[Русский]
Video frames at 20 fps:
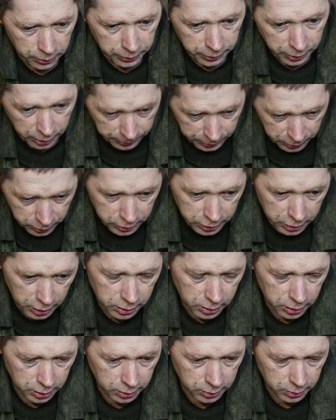
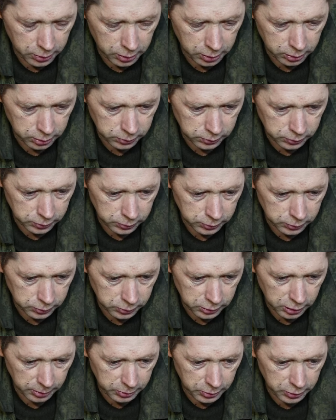Наблюдение.
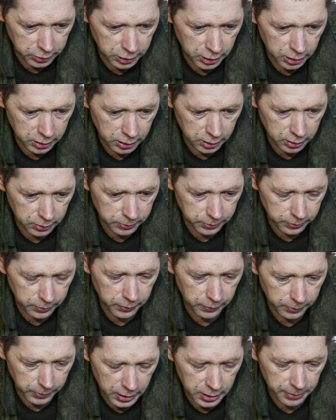Наблюдение.
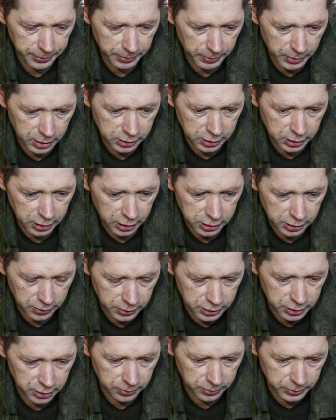Моя прямая задача
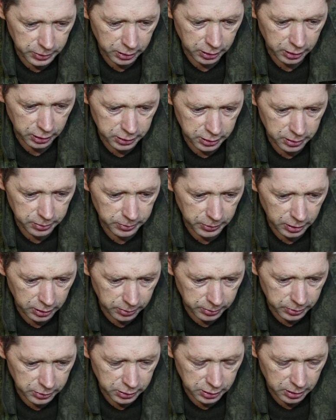вообще, мне ходить
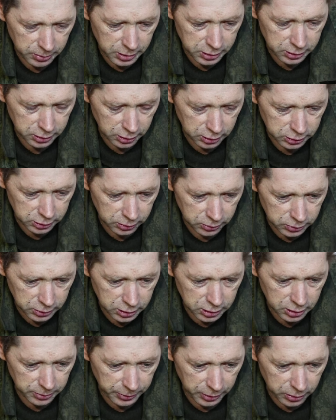надо было на место
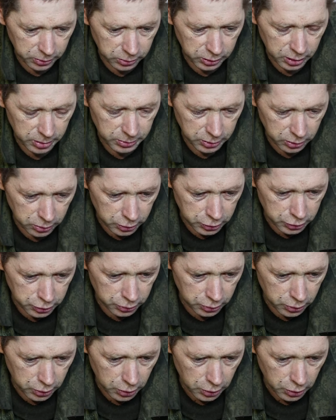разгрузки за продуктами
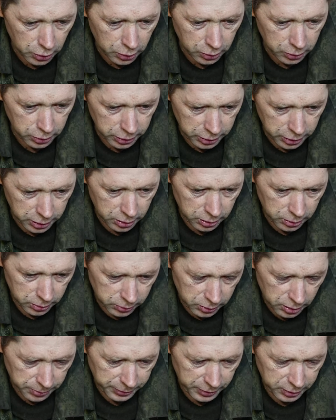ночью. И
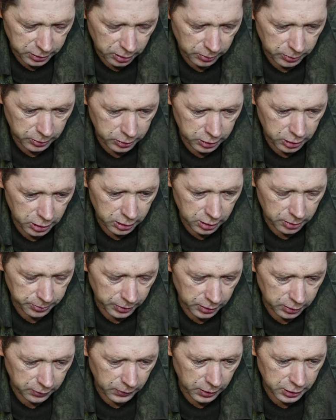наблюдение
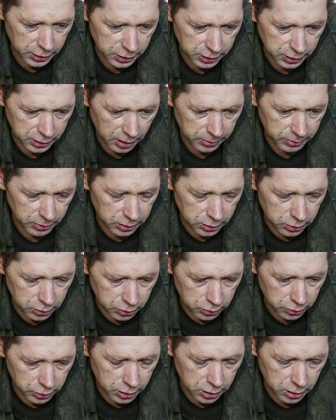по два часа мы
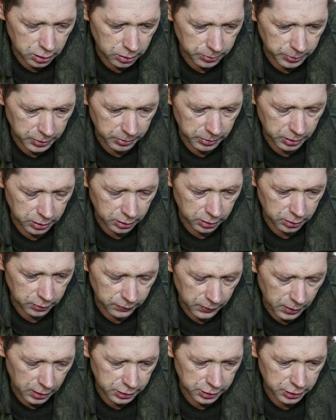дежурили, примерно
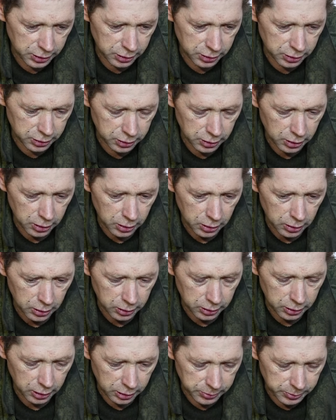два через...
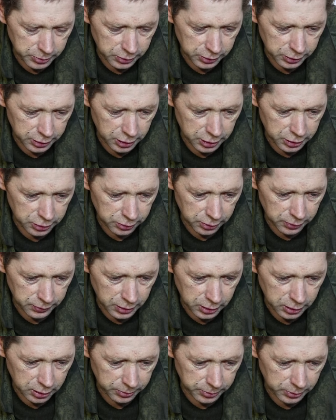У нас было три
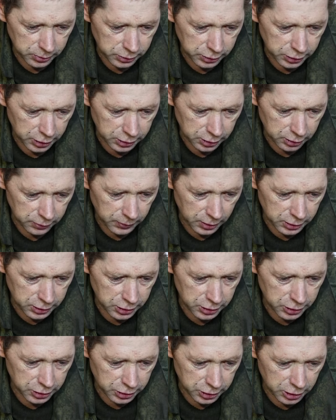человека, получается, два
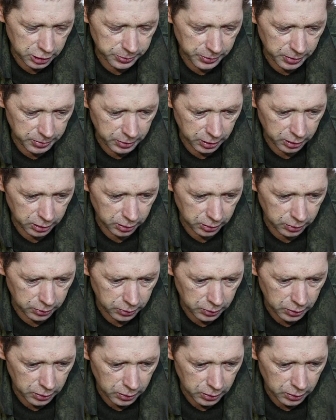через шесть примерно